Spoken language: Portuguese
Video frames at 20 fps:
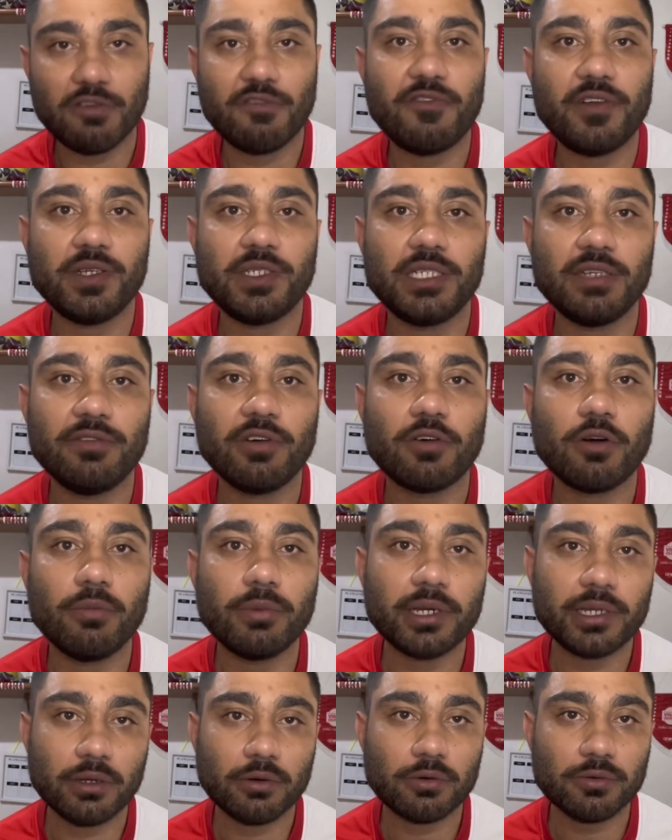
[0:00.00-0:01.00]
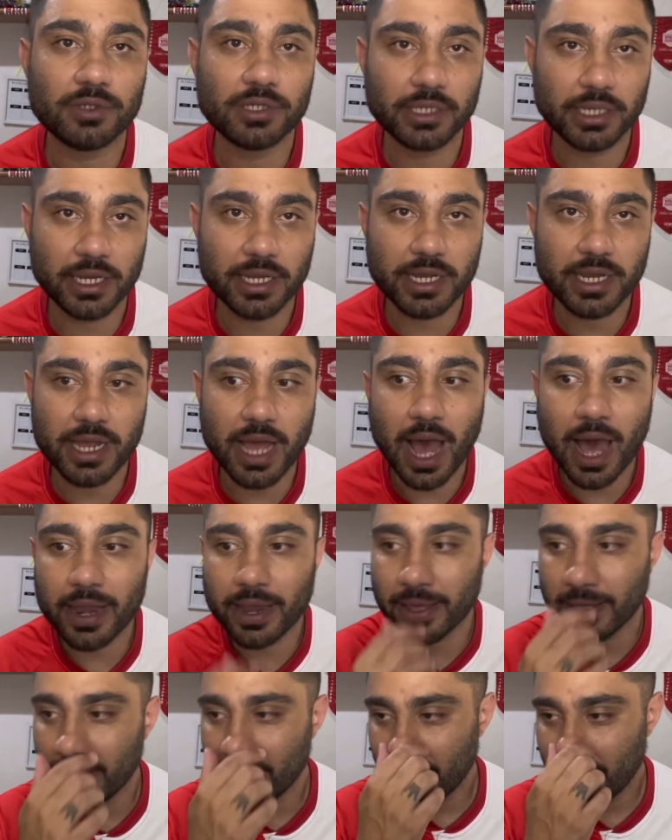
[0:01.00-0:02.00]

ofensiva, como que não conseguia criar, né?